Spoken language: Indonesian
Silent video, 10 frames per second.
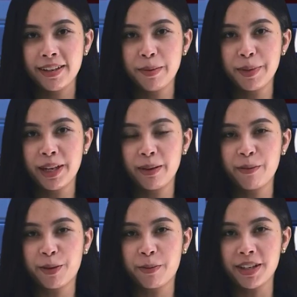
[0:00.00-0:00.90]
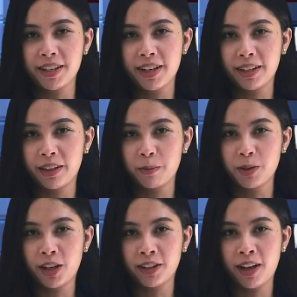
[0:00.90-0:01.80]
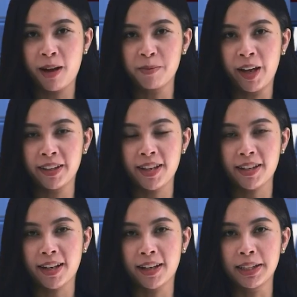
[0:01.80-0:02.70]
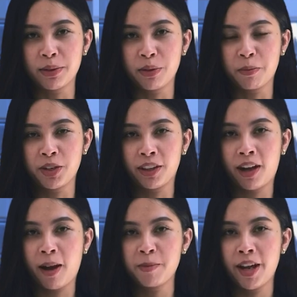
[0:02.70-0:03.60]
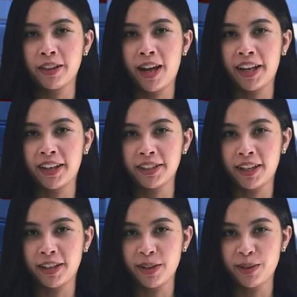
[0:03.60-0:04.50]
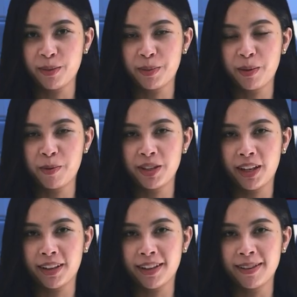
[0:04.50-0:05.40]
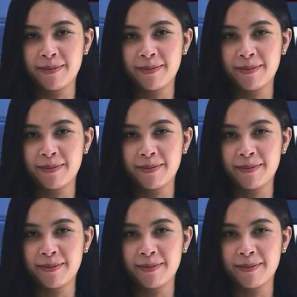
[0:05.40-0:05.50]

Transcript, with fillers: Demikian informasi dari Tribun Jateng Update. Saksikan terus Tribun Jateng Update hanya di channel YouTube Tribun Jateng.